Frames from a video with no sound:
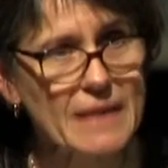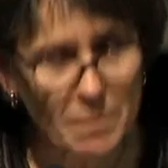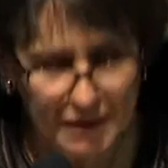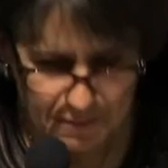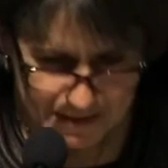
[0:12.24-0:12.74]
cet
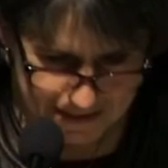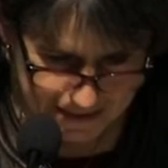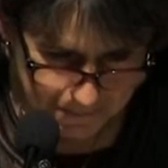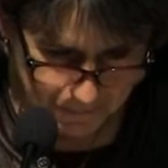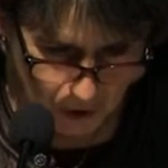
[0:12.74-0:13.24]

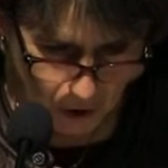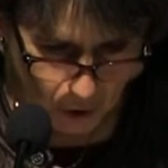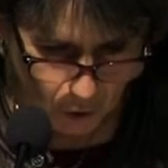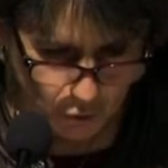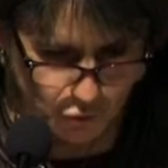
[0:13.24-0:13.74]
après-midi
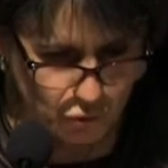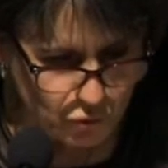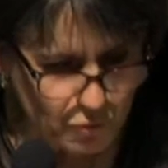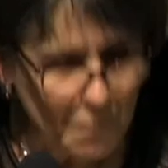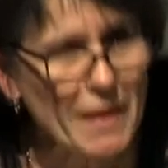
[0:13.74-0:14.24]

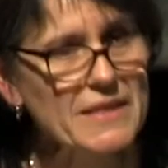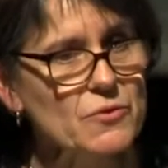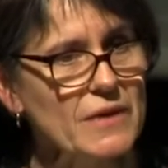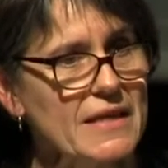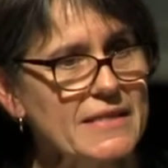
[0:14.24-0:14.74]
autour d'une
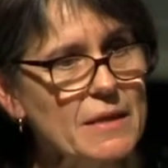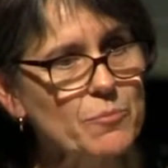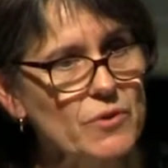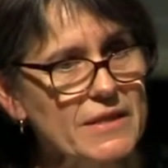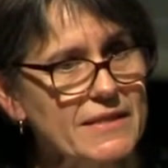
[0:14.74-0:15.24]

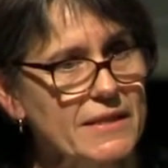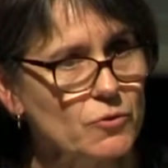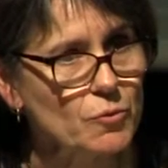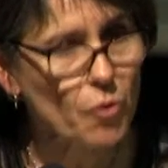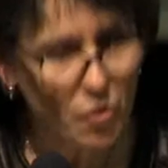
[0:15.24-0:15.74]
personnalité
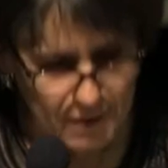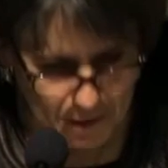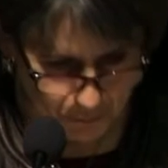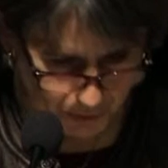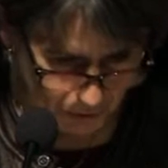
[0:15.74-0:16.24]
politique de
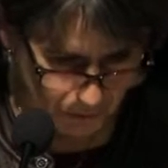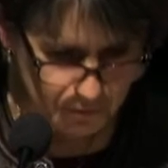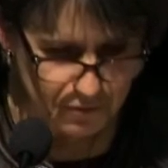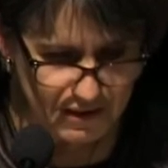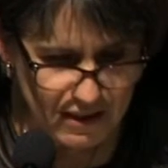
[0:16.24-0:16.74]
premier
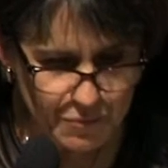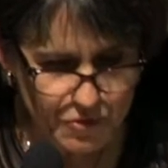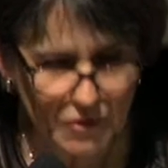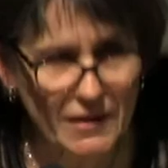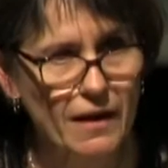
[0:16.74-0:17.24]
plan, Philippe
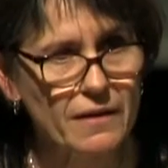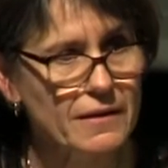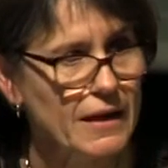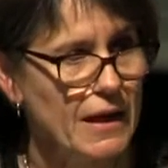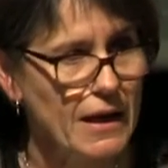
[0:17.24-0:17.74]
Seguin,
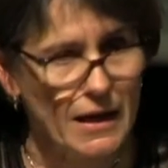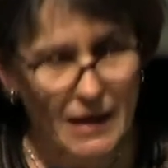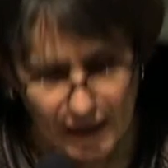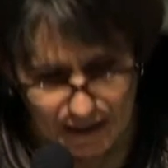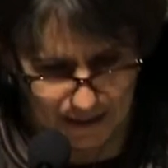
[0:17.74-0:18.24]

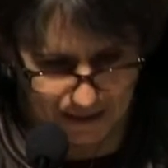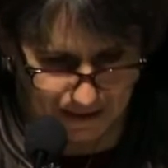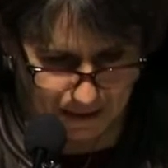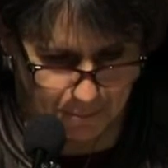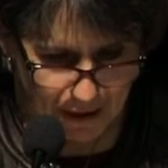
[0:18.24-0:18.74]

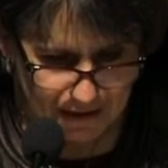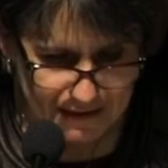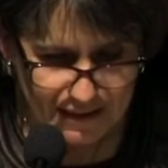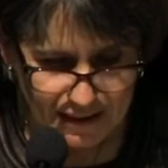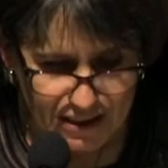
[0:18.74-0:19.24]
éclairée par
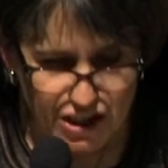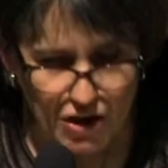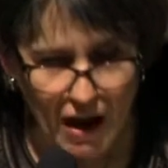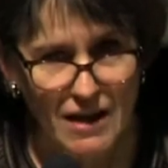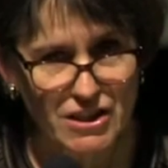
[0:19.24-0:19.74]
les très
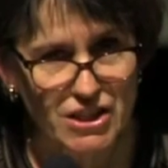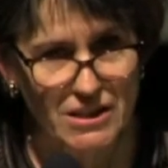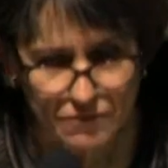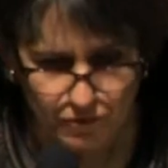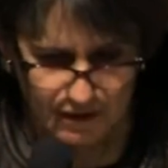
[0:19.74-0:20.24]
riches
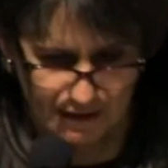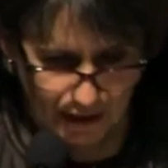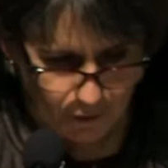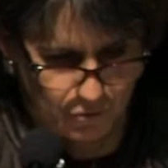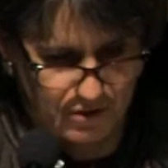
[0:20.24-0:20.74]
archives
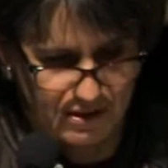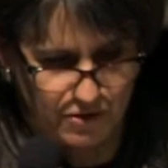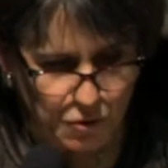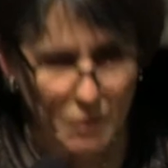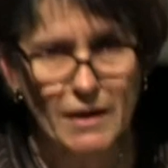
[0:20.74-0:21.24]
qu'il a
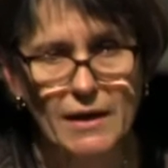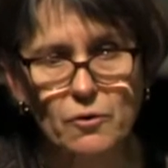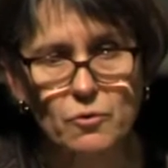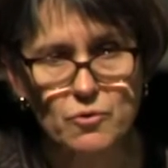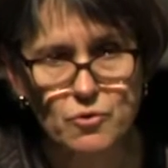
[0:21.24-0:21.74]
constituées
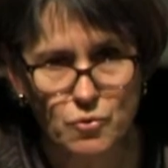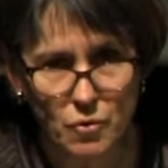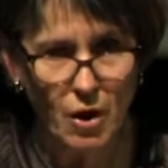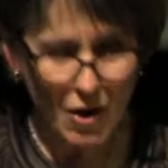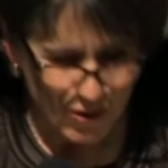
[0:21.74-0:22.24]
et
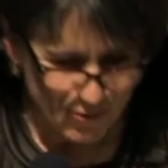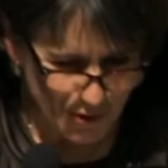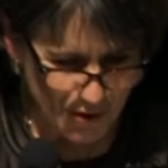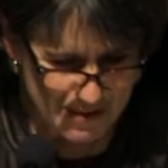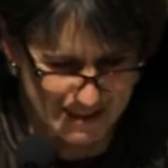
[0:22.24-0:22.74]
reçues
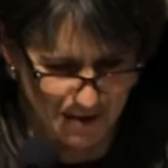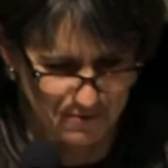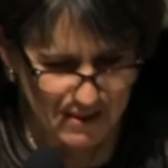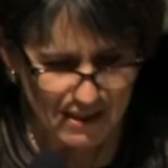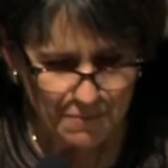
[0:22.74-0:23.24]
durant sa
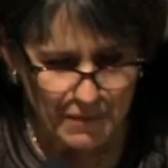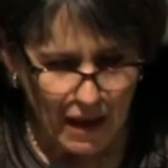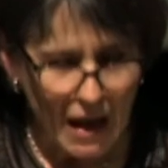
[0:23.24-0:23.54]
vie,